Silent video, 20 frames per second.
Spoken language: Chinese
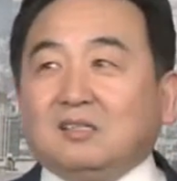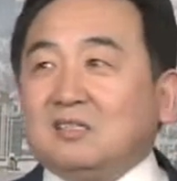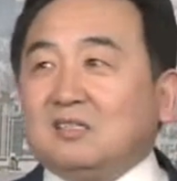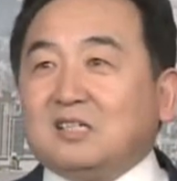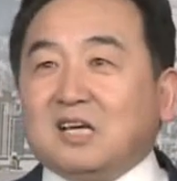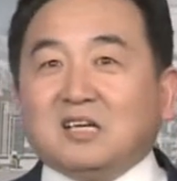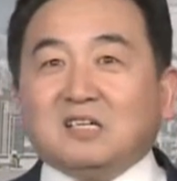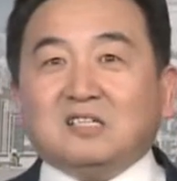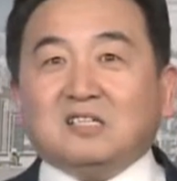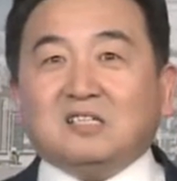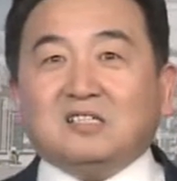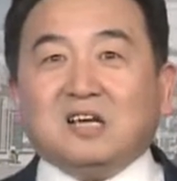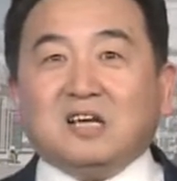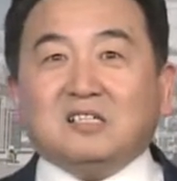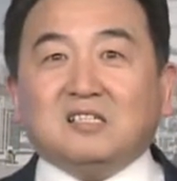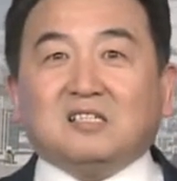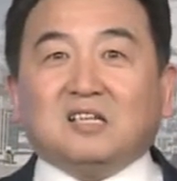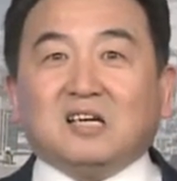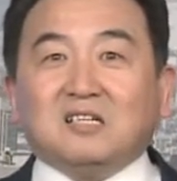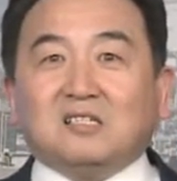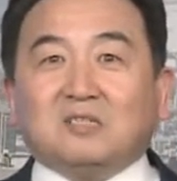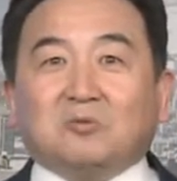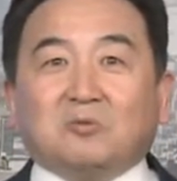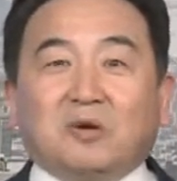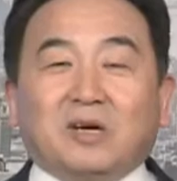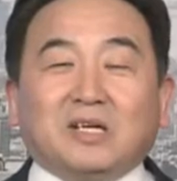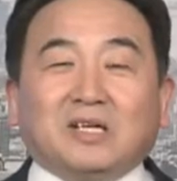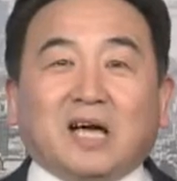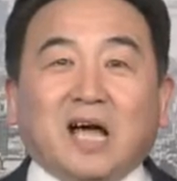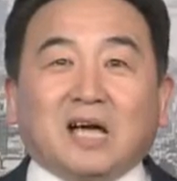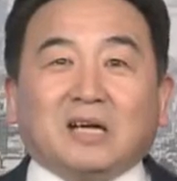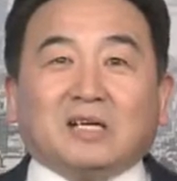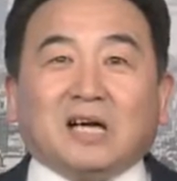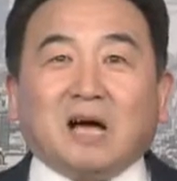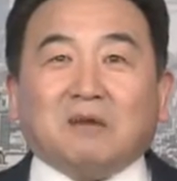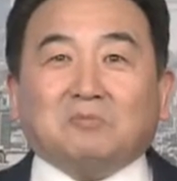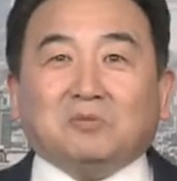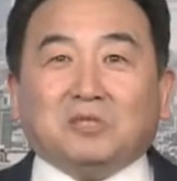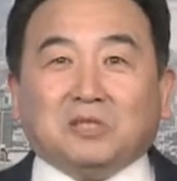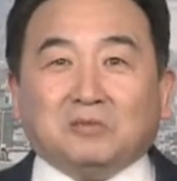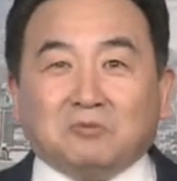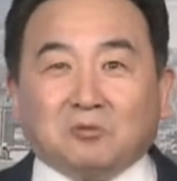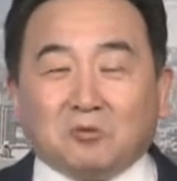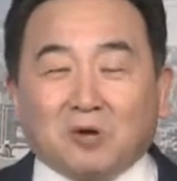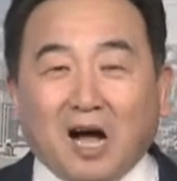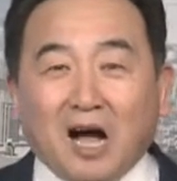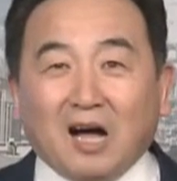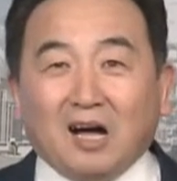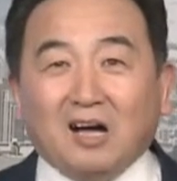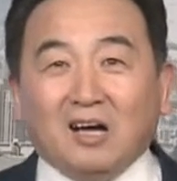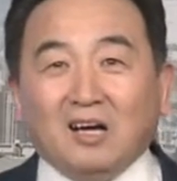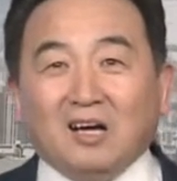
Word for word: 谁是人谁是鬼还看不清楚啊？